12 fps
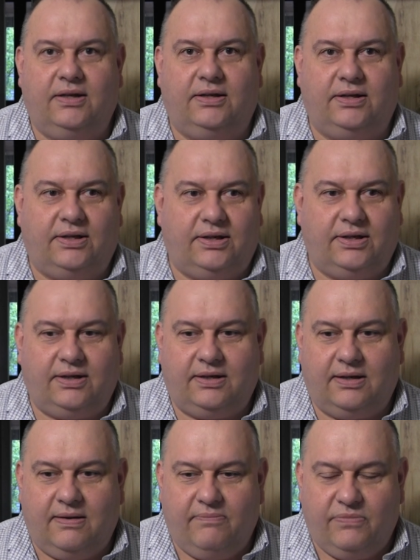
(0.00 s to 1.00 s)

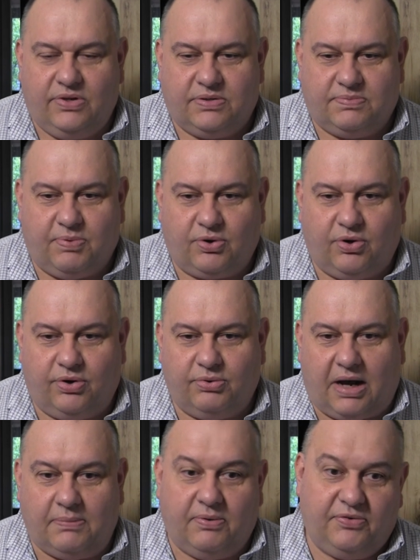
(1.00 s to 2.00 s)
i z
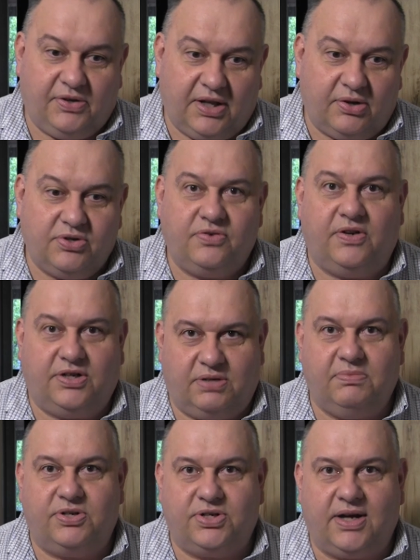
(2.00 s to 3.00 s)
pokoju albo wynająć
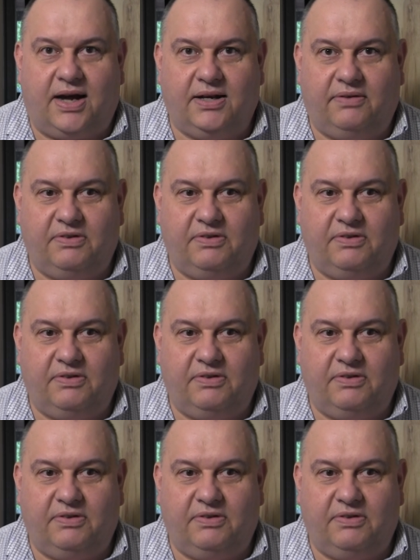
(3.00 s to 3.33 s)
większe mieszkanie.